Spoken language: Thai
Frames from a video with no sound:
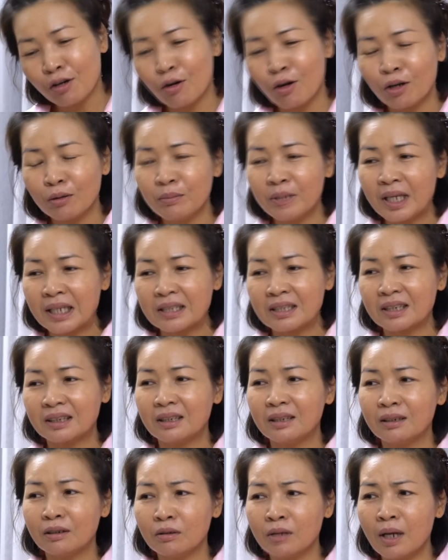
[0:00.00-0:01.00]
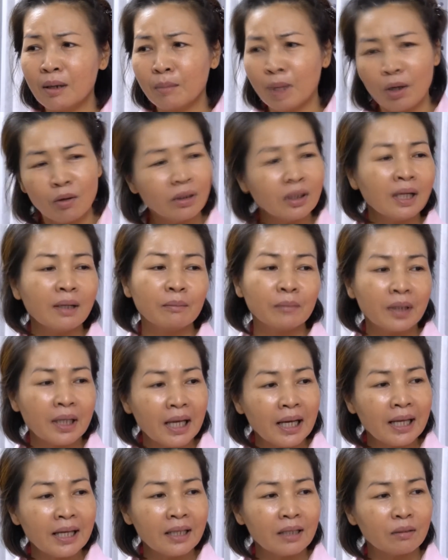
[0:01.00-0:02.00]
คนมีอันจะกินเขาทำเขาก็ทำ
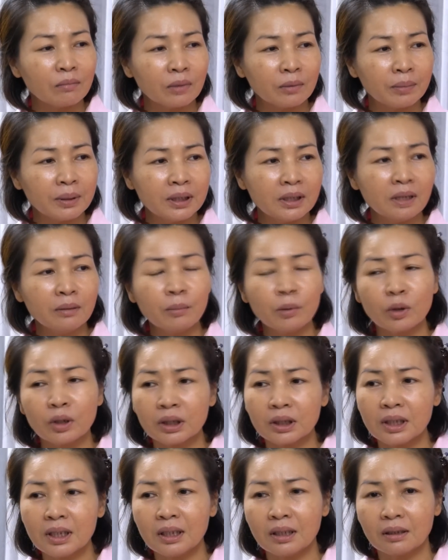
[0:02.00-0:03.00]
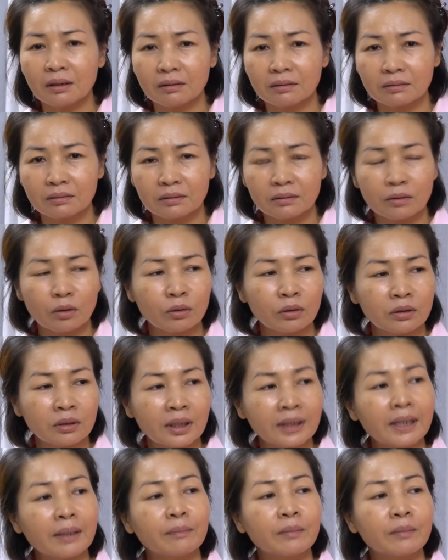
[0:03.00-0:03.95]
ได้ มันเป็นเรื่องปกติคนระดับ